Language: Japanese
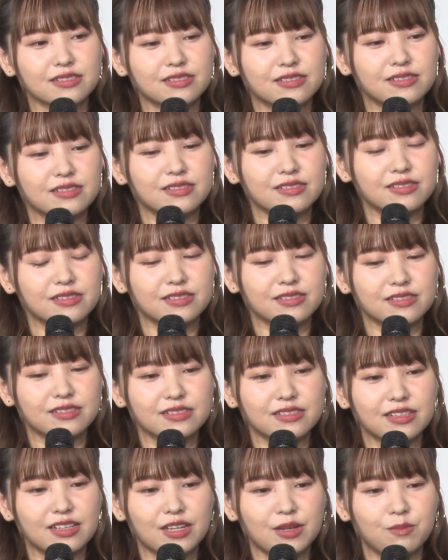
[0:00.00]
うん、
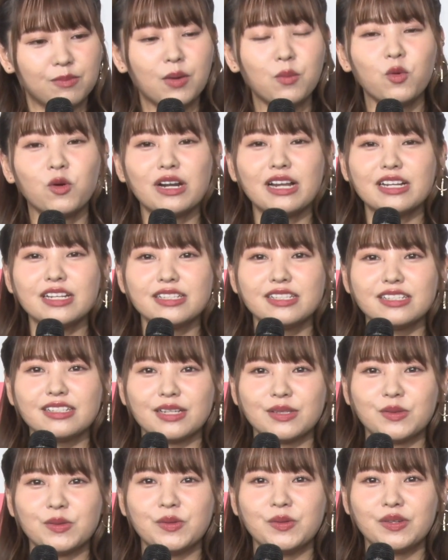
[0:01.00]
守られて
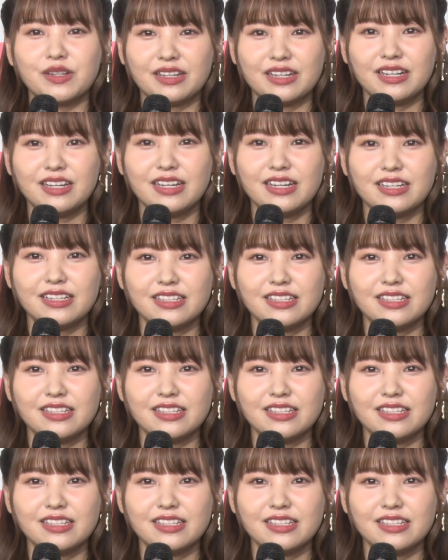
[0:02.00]
たというか